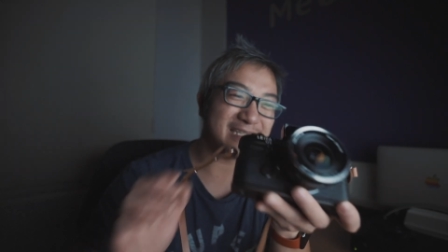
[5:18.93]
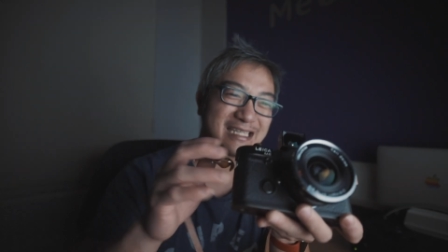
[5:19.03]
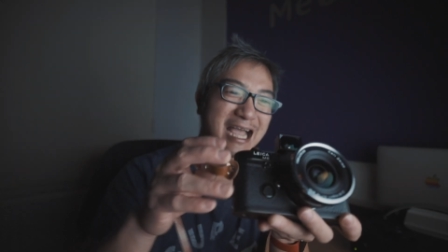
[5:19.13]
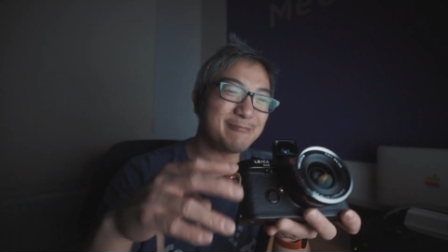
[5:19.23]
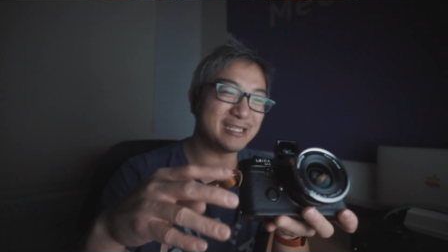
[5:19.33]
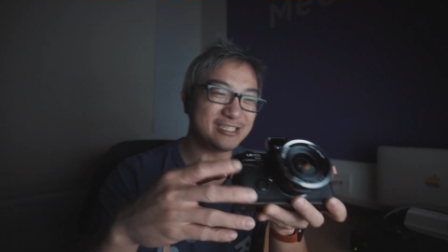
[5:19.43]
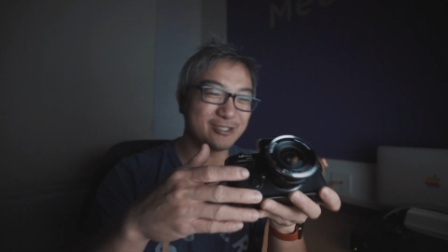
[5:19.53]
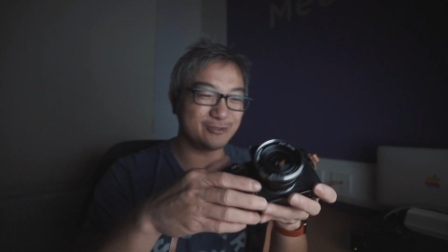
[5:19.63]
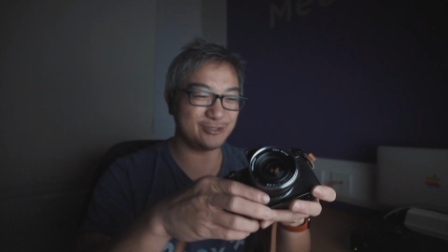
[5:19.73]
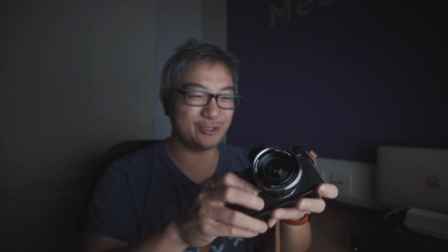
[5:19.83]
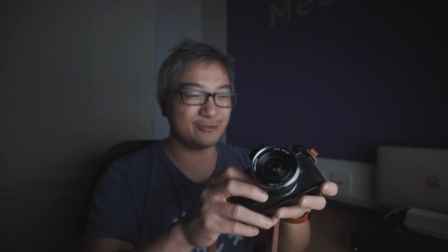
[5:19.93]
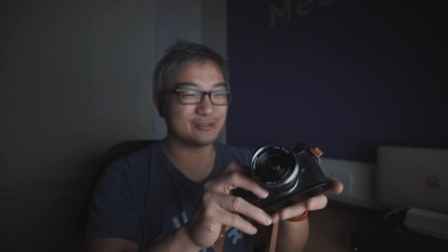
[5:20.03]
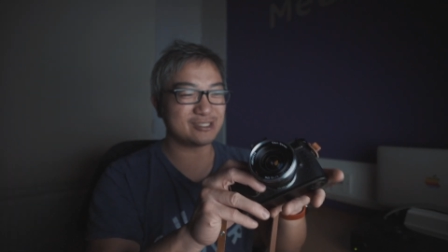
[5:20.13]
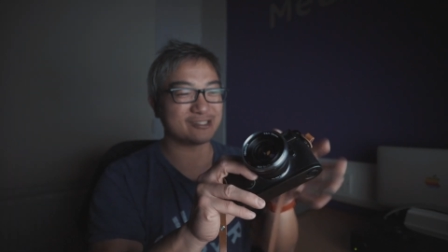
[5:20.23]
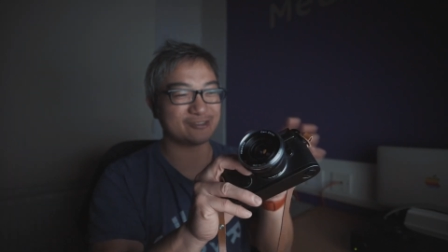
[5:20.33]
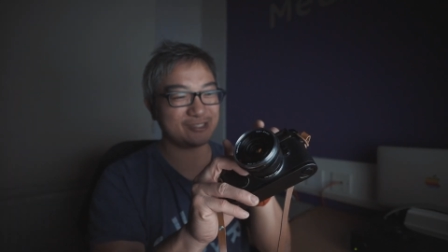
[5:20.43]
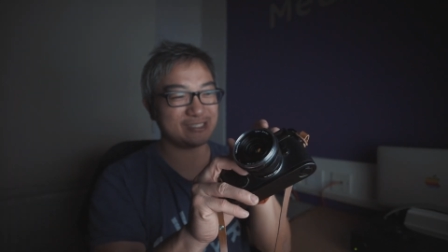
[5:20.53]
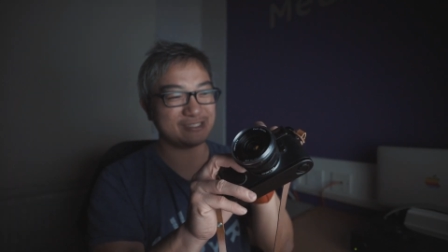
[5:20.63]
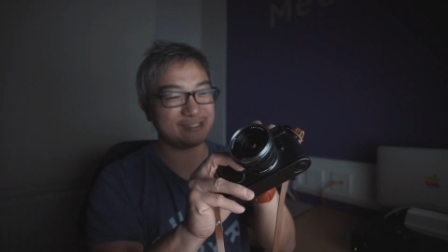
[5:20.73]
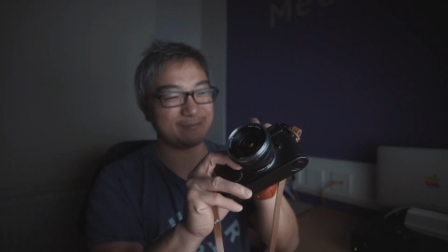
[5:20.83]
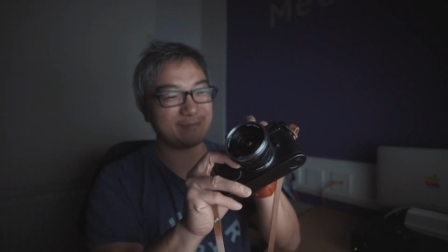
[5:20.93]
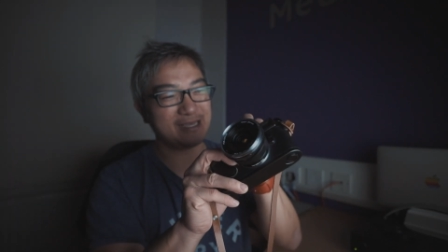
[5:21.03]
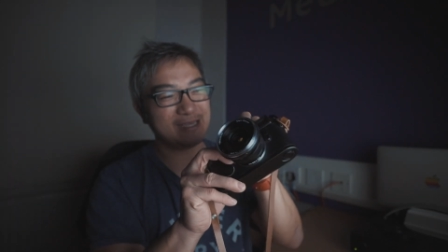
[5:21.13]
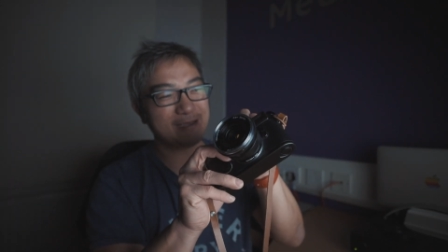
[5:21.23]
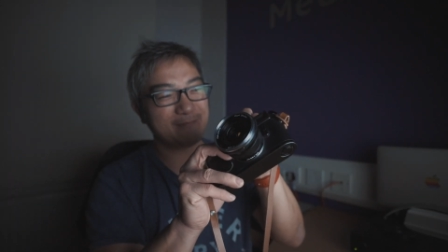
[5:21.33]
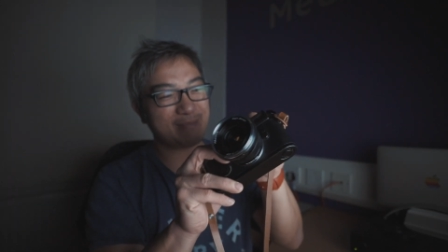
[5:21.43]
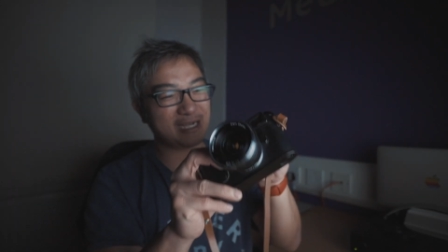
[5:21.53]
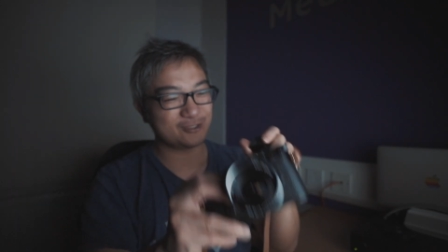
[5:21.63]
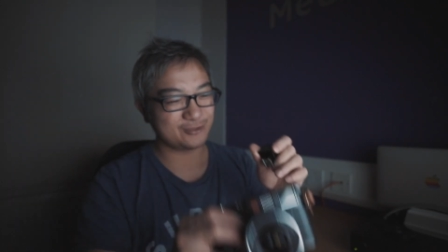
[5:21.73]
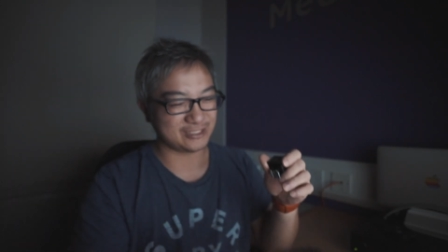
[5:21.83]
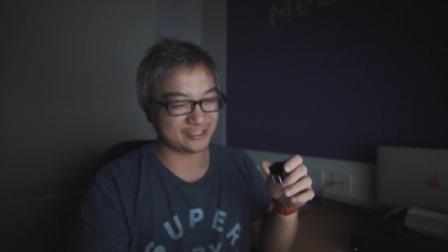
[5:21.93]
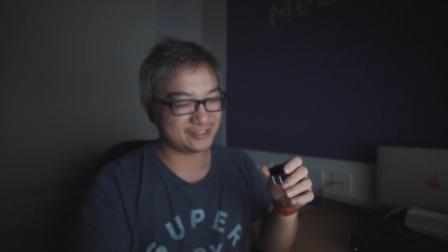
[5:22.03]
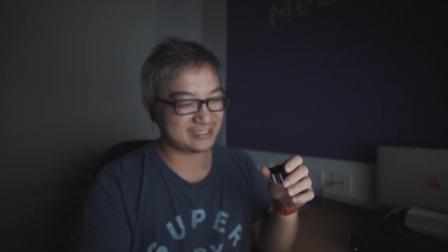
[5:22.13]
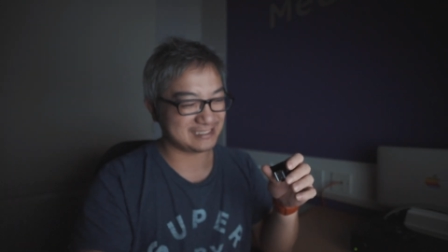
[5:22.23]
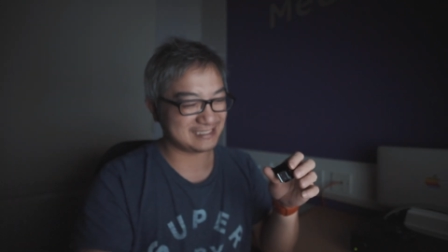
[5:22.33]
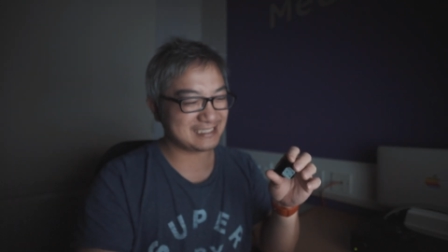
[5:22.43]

他们就用这种取景器帮助你去取景。